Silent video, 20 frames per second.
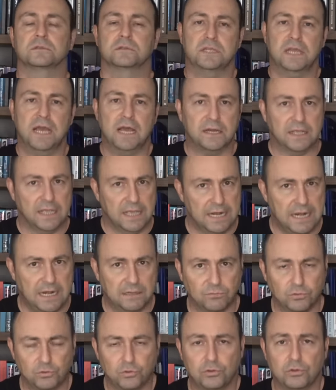diğer
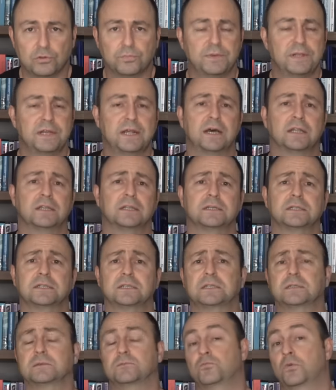genel müdürlük binaları,